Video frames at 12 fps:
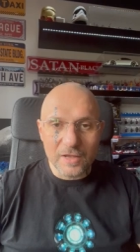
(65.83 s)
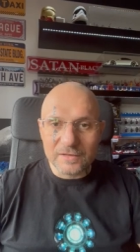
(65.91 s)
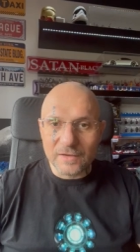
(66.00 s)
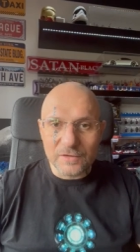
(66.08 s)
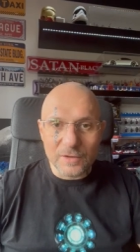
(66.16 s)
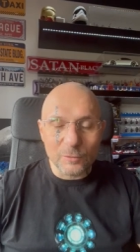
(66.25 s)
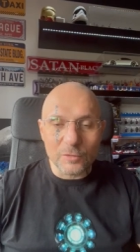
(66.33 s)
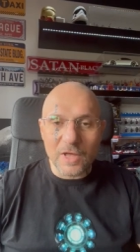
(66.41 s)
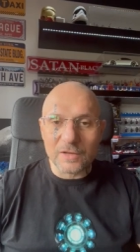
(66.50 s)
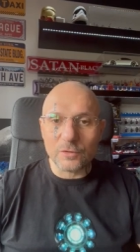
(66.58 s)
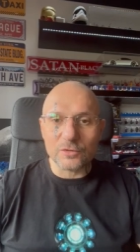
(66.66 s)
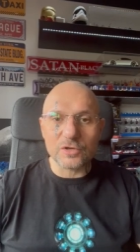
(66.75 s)
ze względu
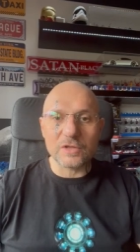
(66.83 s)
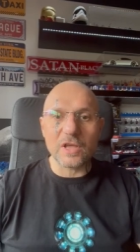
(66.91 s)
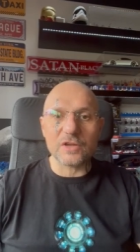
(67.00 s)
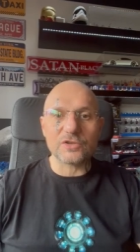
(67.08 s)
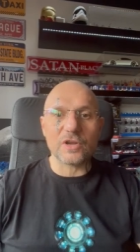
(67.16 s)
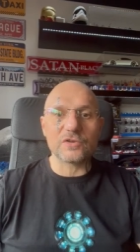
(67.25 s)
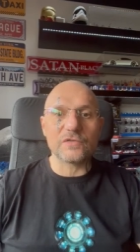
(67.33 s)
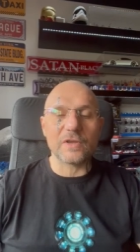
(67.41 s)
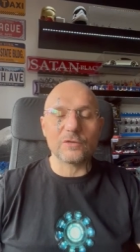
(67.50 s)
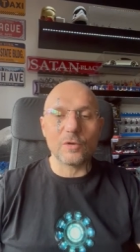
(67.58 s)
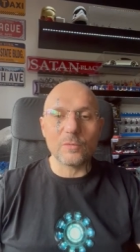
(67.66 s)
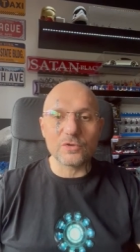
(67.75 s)
na to, że nasza
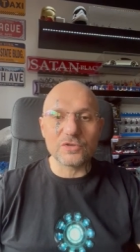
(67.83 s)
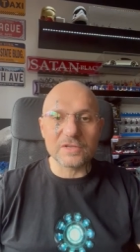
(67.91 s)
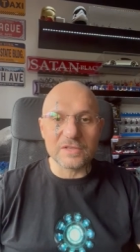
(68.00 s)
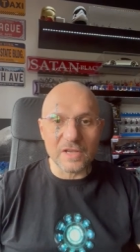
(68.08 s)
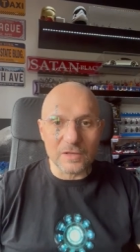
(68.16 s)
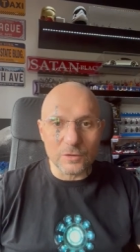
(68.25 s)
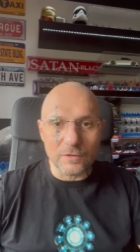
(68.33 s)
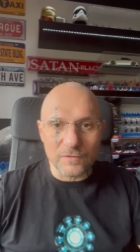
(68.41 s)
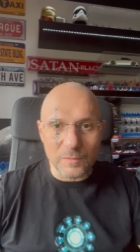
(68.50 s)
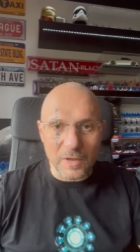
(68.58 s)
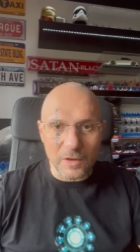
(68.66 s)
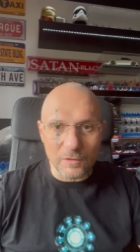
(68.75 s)
świadomość jest
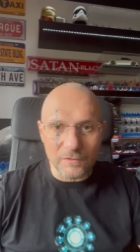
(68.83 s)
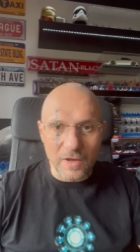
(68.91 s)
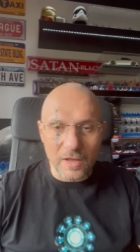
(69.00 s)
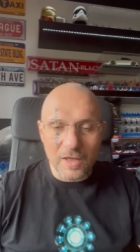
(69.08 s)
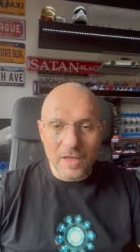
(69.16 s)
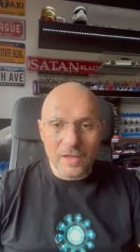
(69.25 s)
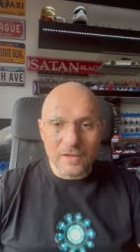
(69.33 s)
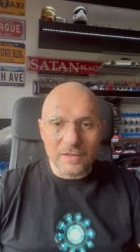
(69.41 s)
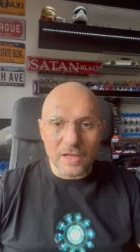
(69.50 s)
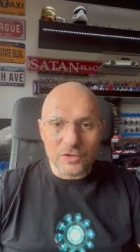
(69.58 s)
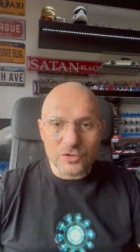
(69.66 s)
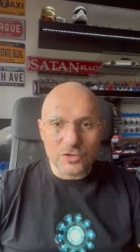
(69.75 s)
jednowymiarowa,
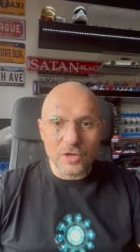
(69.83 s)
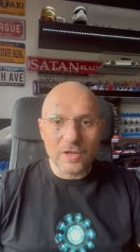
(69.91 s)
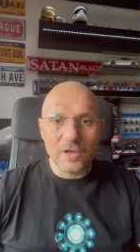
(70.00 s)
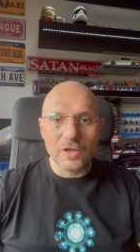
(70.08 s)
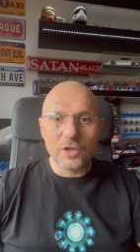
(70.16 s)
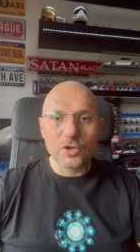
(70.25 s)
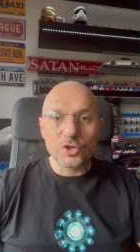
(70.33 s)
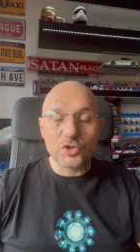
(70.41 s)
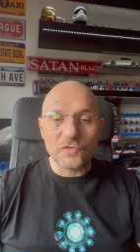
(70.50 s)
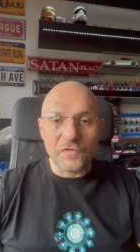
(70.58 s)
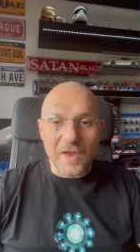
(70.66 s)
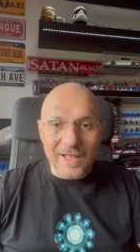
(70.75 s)
nasz
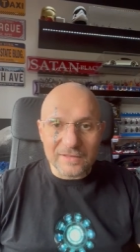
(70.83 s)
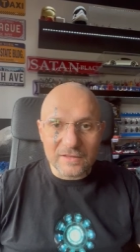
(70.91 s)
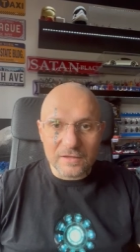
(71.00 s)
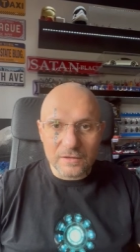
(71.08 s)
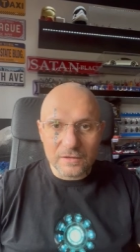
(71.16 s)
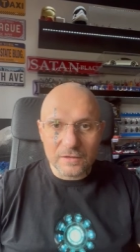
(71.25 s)
świat